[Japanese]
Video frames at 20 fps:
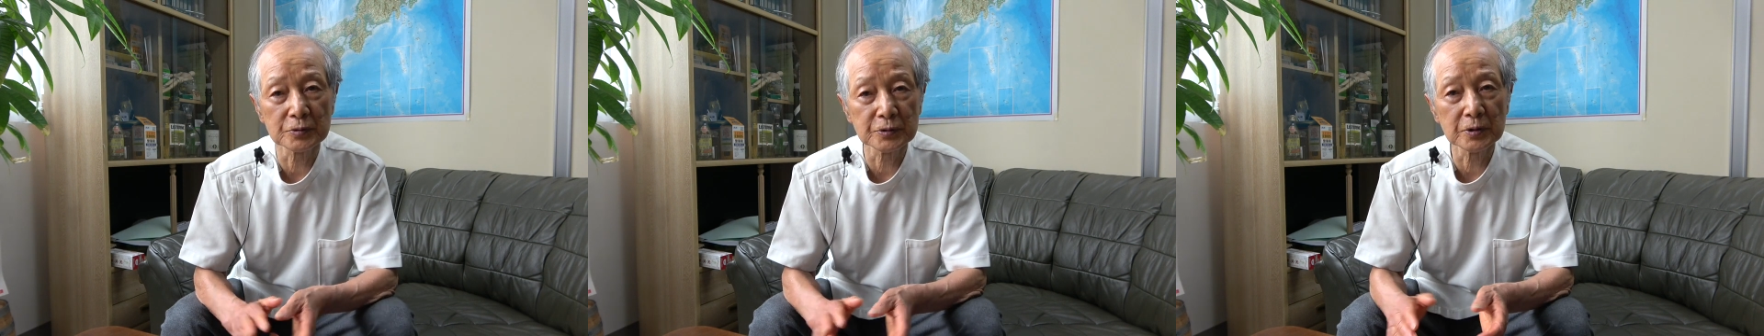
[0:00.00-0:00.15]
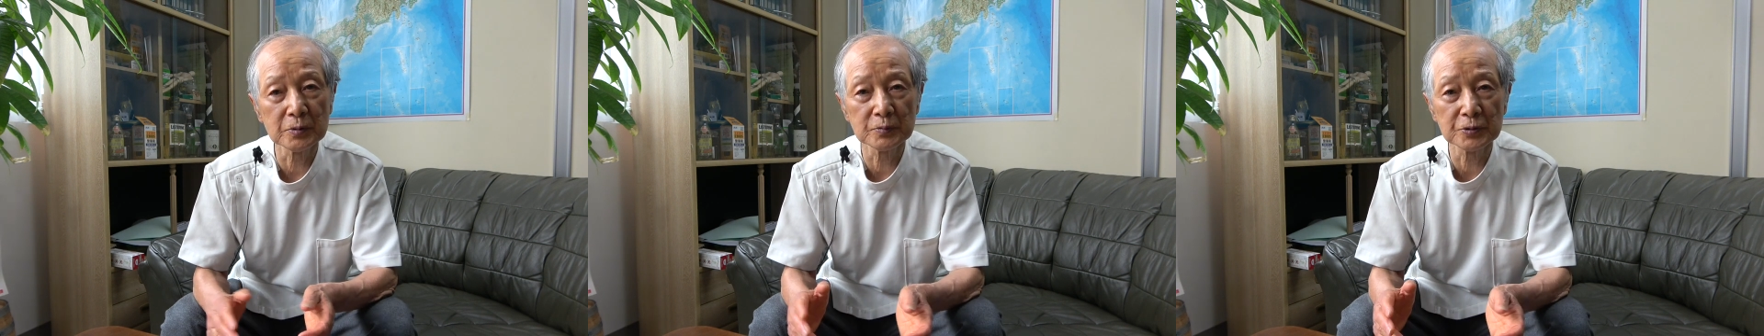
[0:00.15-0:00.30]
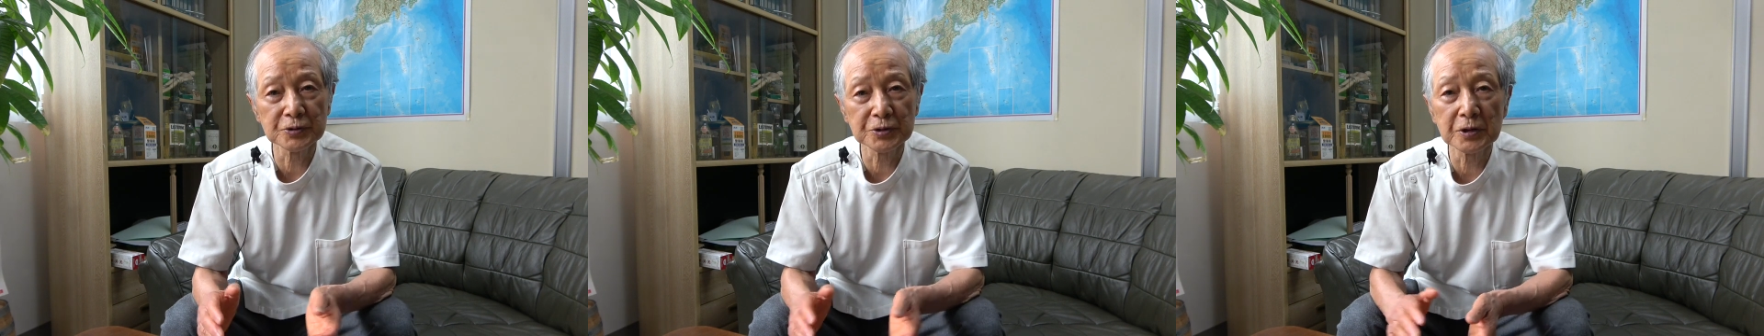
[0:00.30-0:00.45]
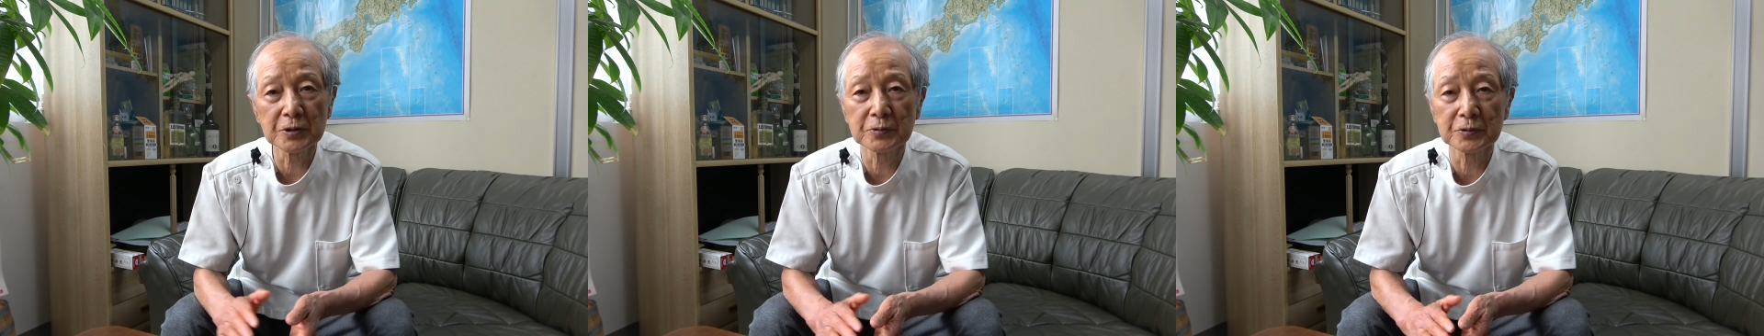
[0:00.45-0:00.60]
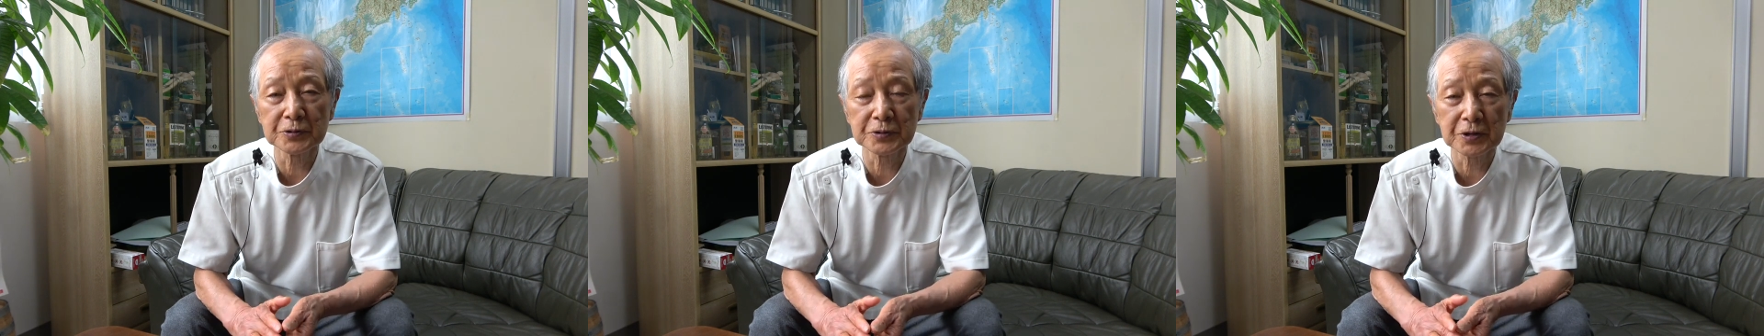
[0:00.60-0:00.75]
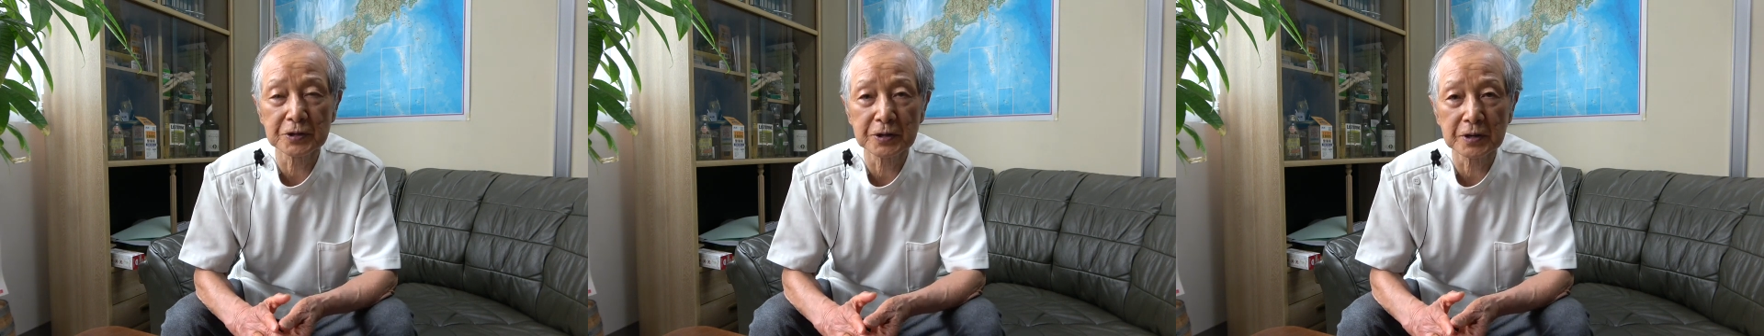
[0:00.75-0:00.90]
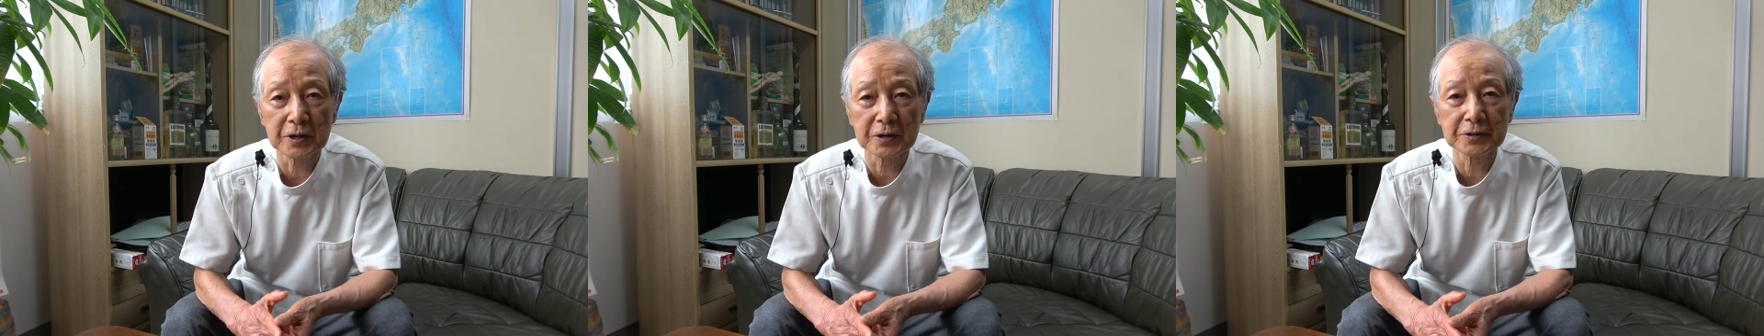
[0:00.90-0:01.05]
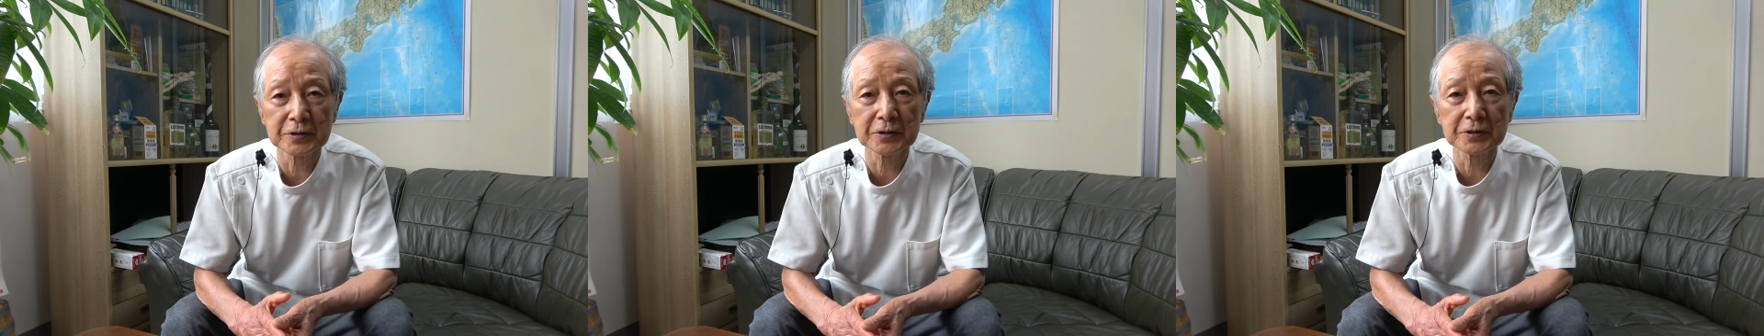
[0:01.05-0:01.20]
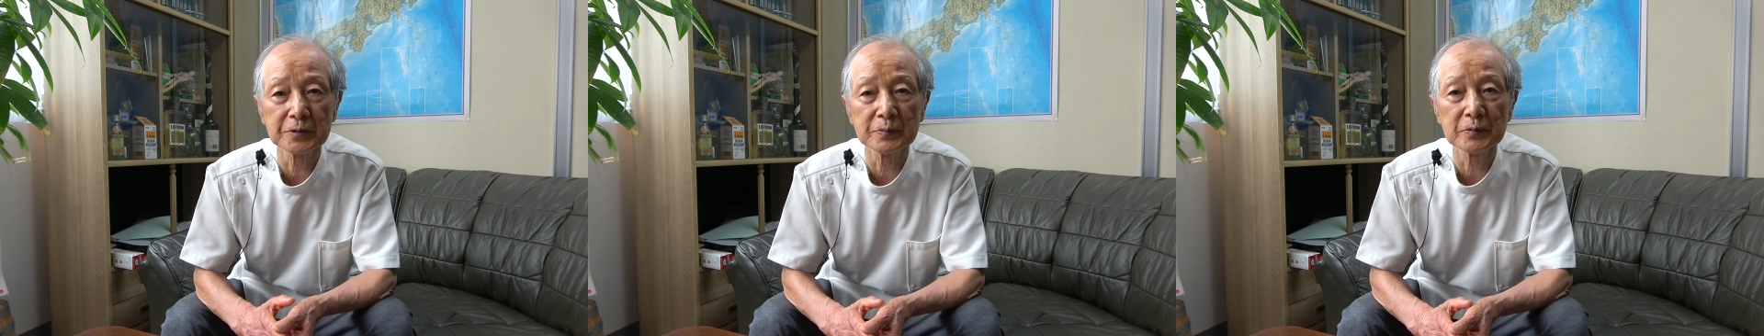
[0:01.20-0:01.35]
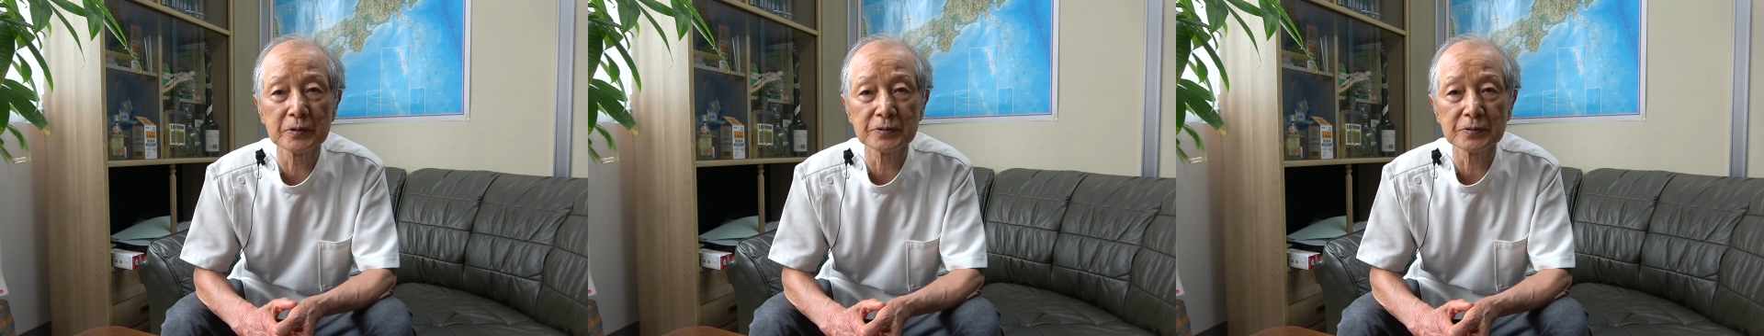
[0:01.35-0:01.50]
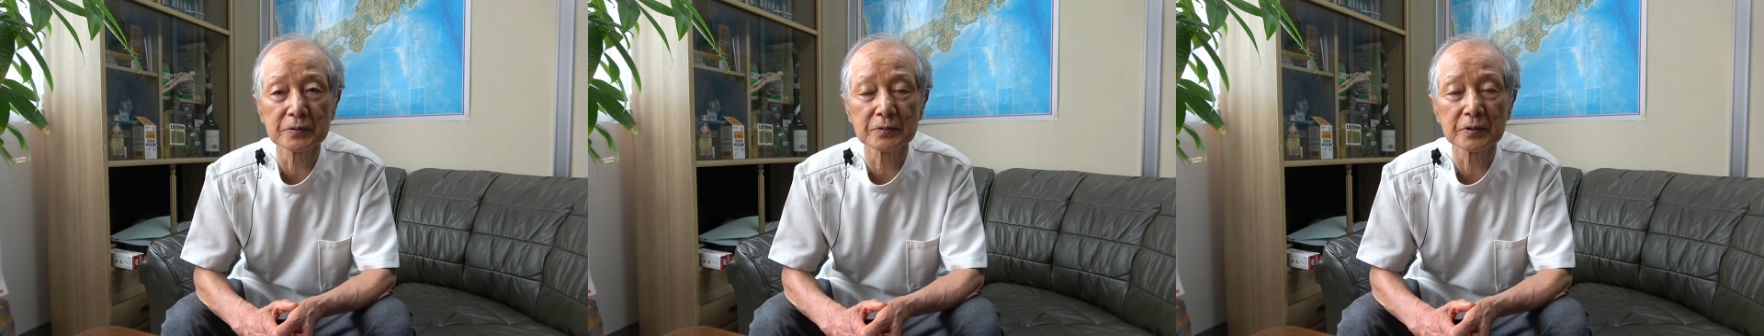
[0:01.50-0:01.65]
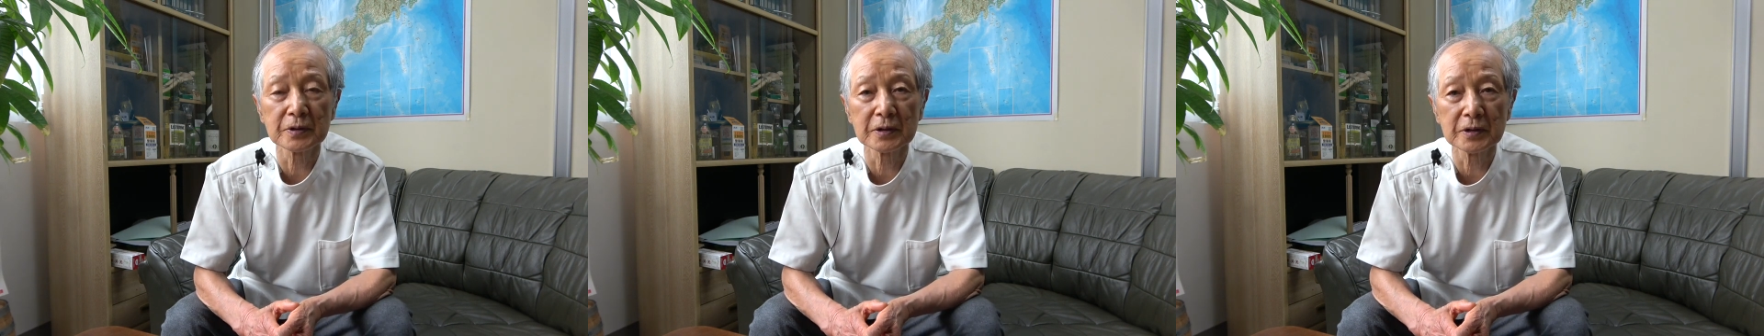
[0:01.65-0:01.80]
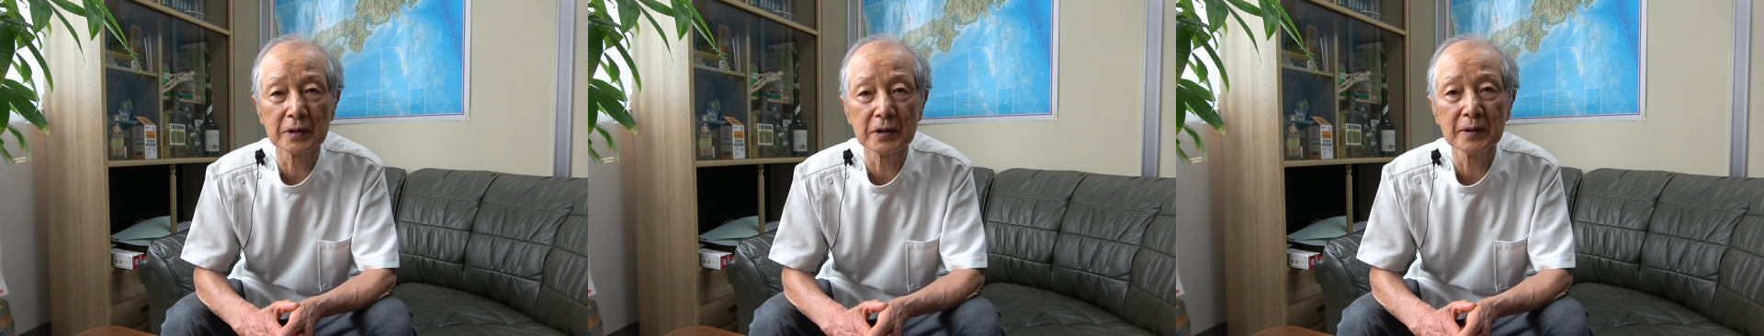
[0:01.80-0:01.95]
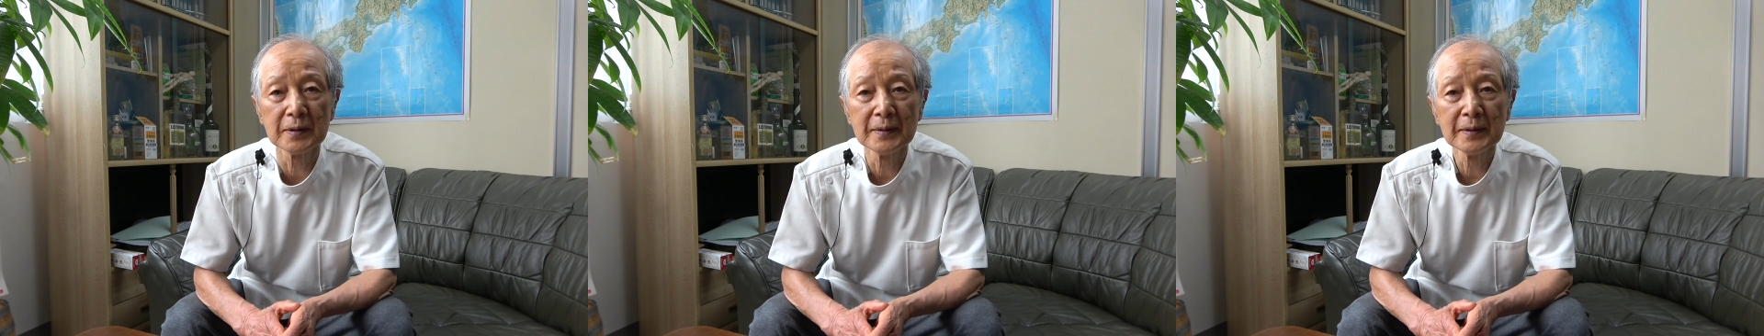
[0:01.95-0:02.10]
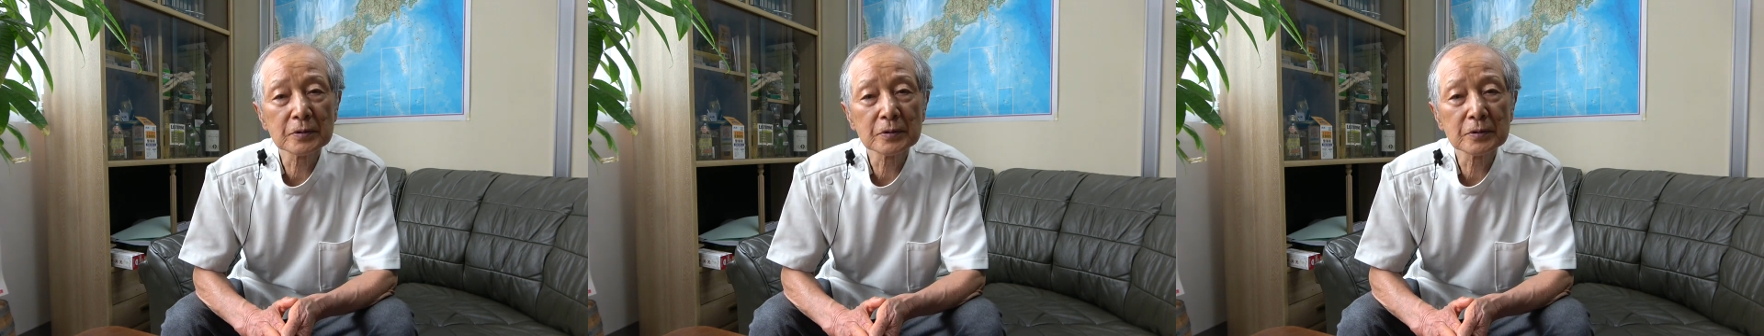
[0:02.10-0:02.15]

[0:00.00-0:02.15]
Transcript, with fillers: 全部チェックして買ってきますんでね、